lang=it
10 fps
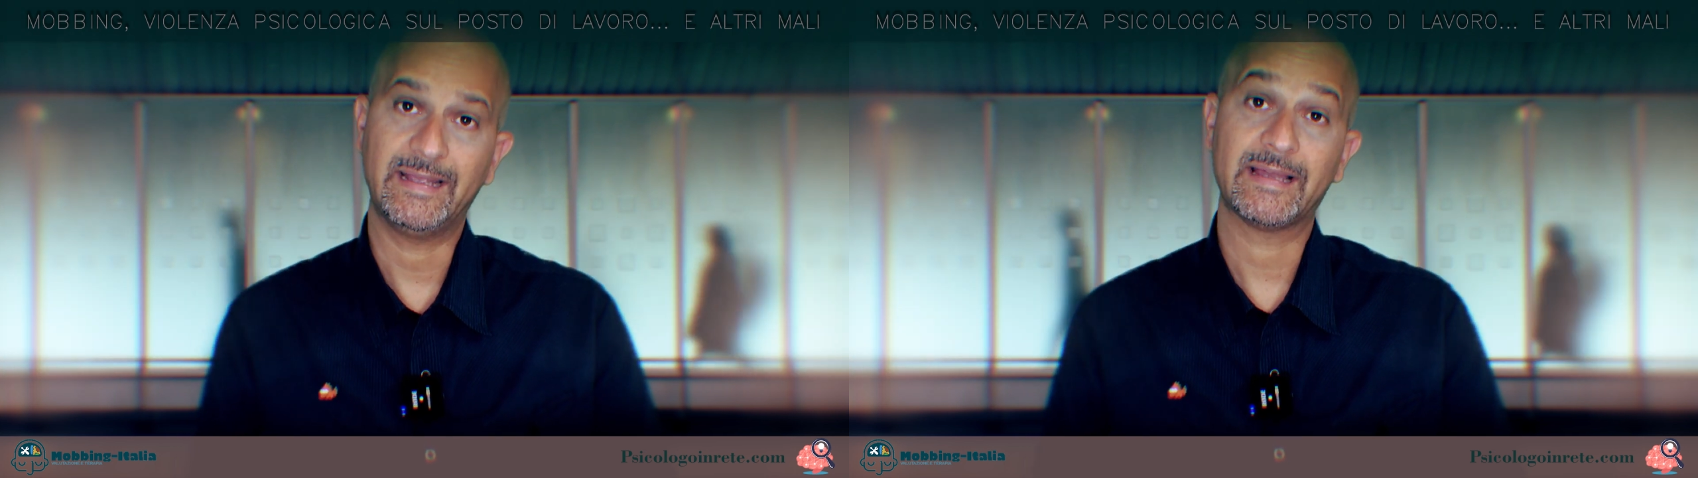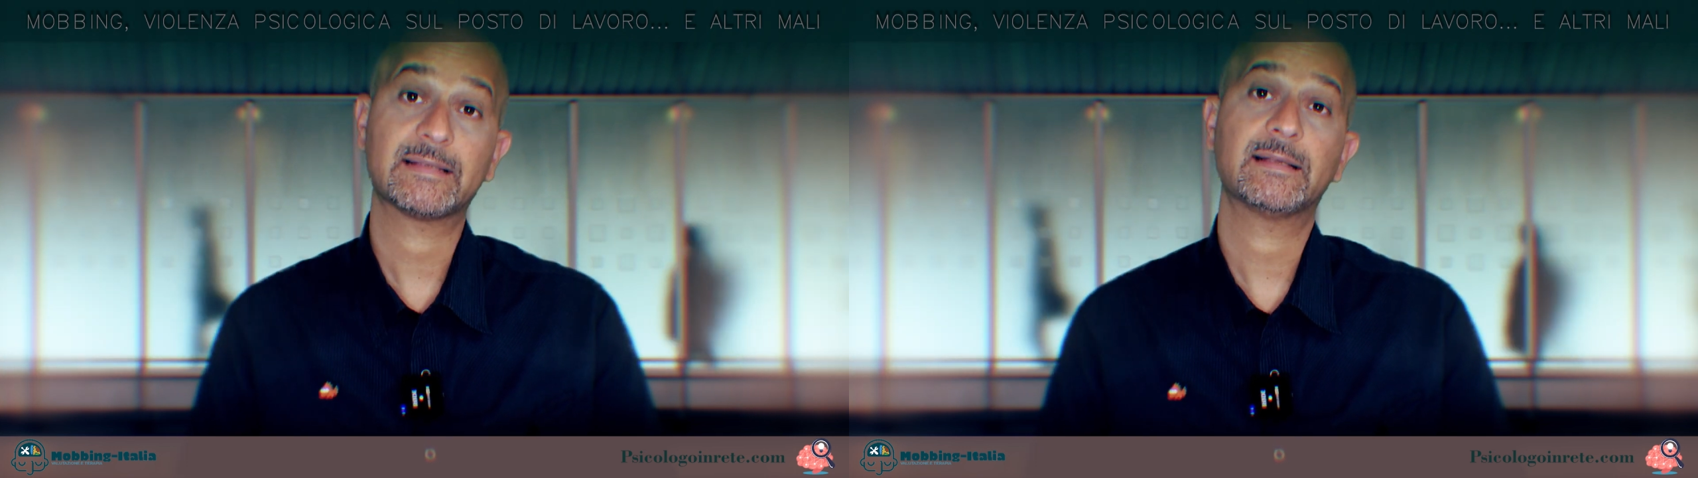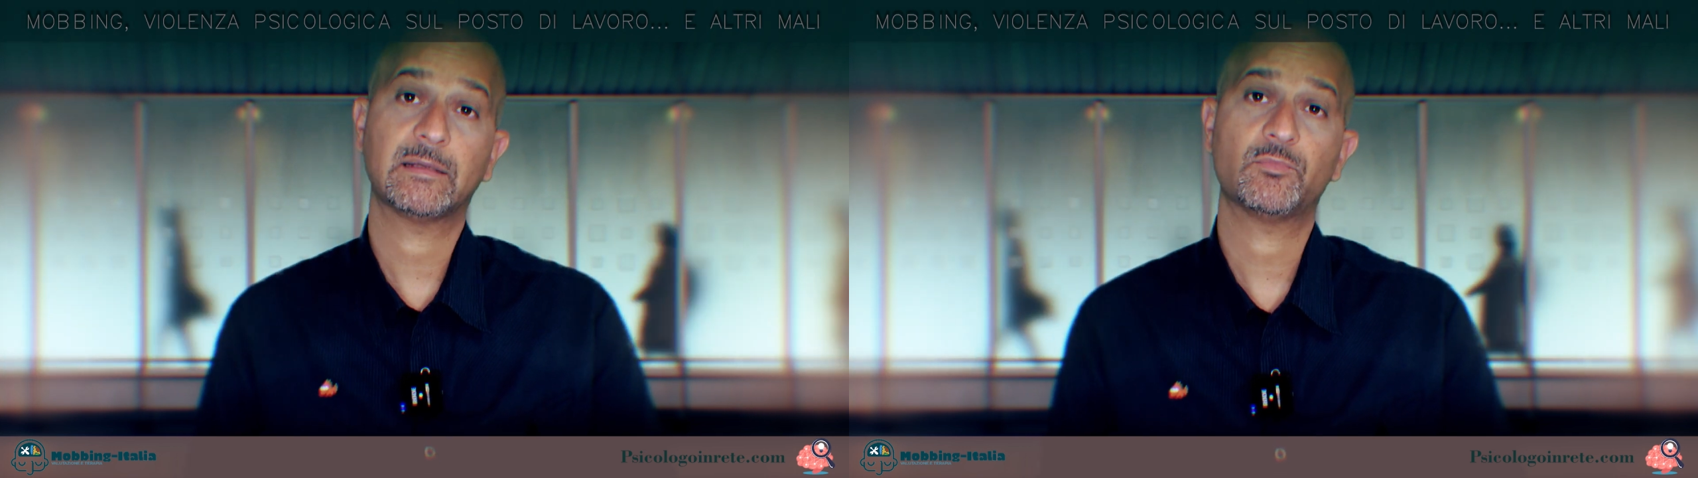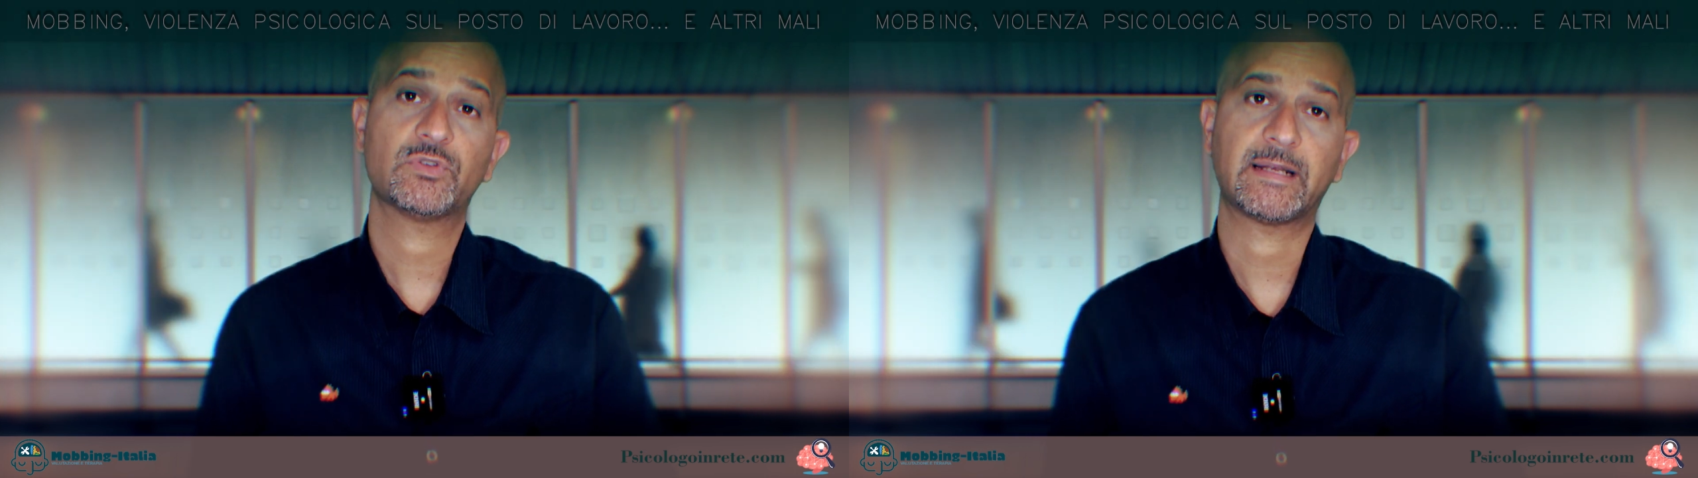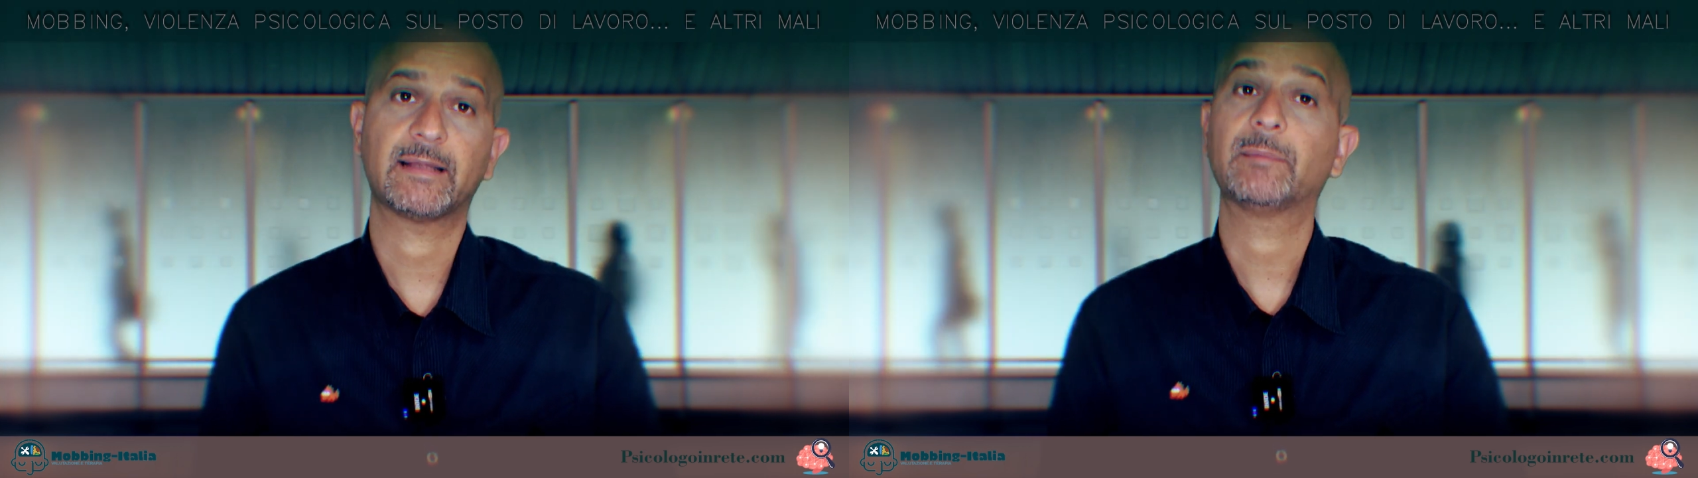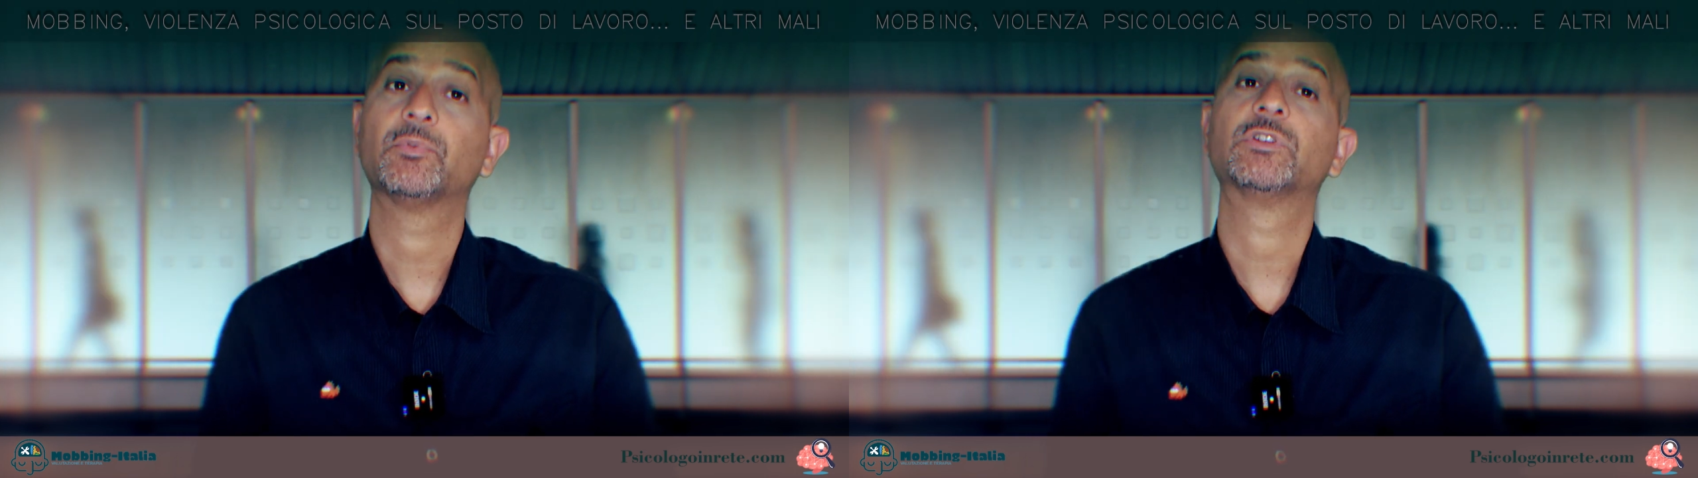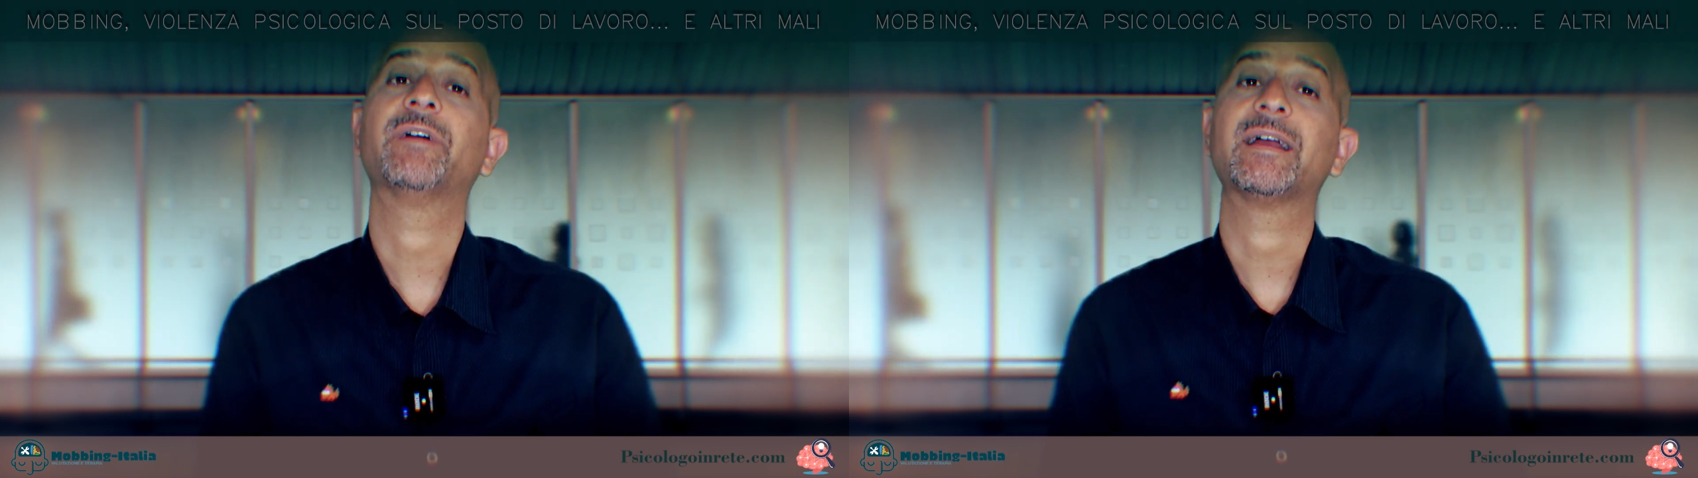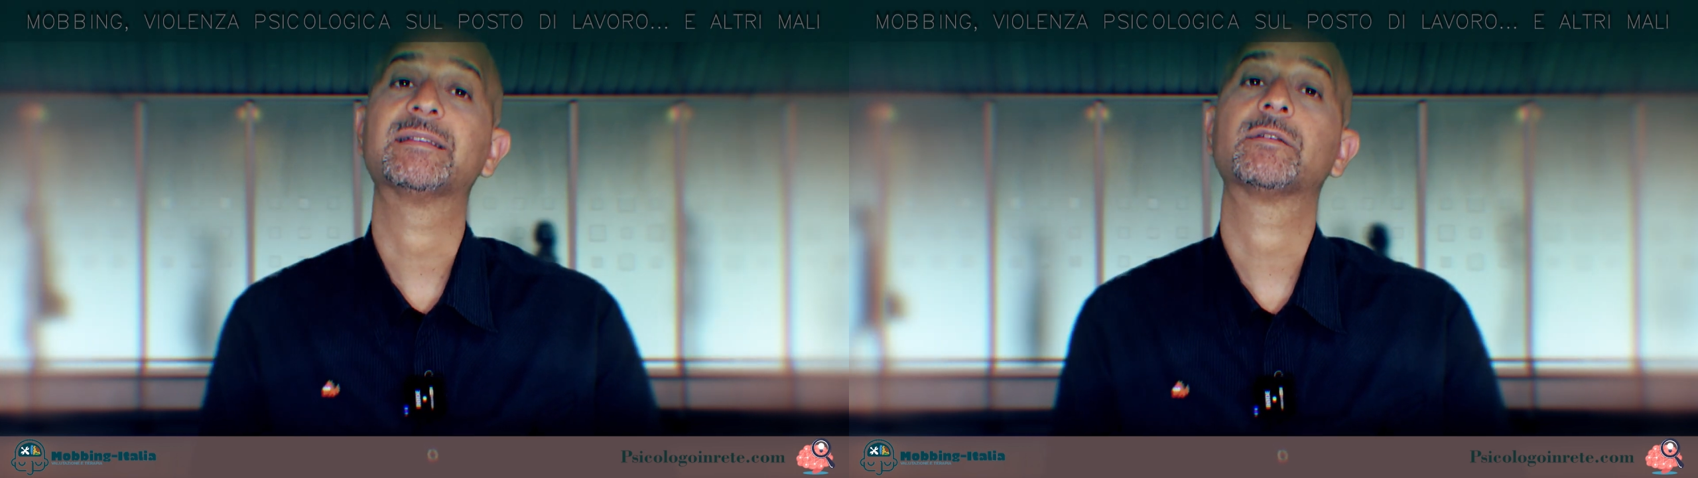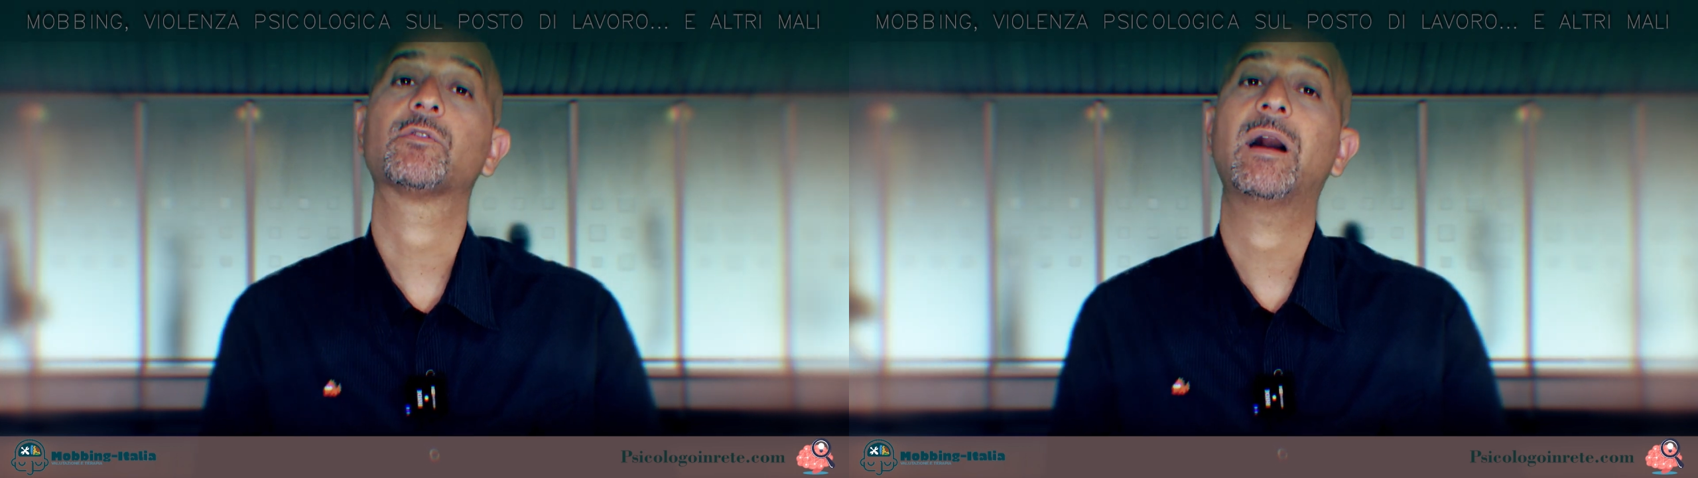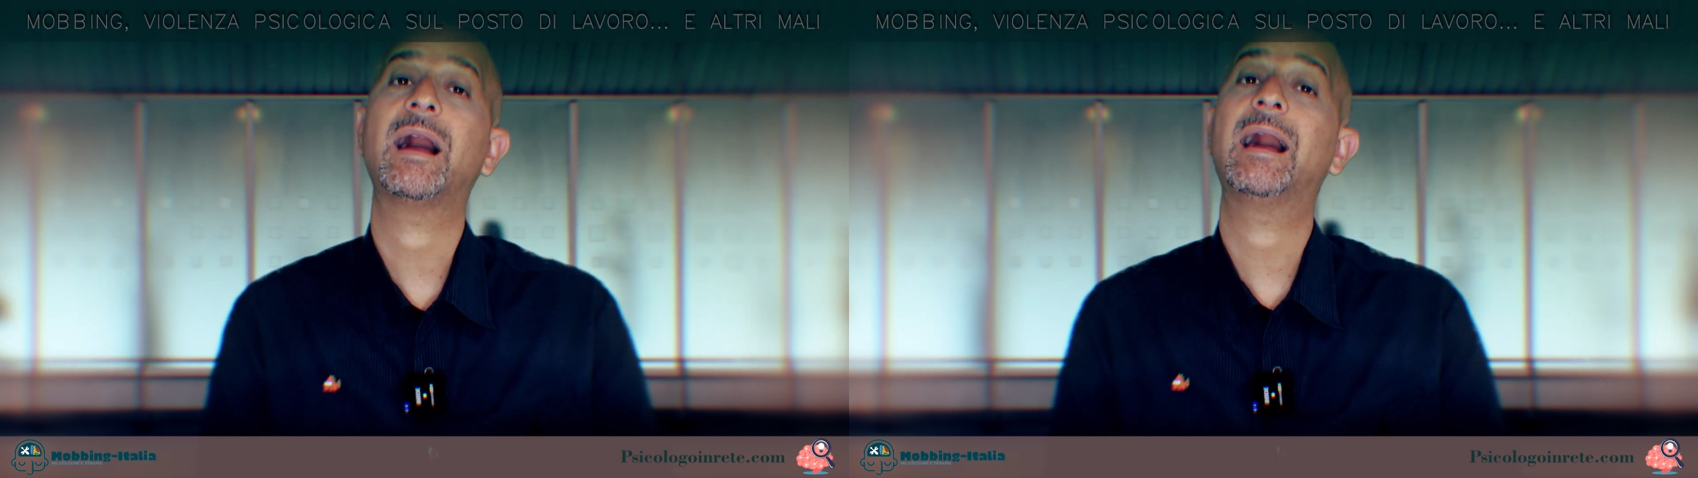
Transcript: era stata mostrata poteva esserlo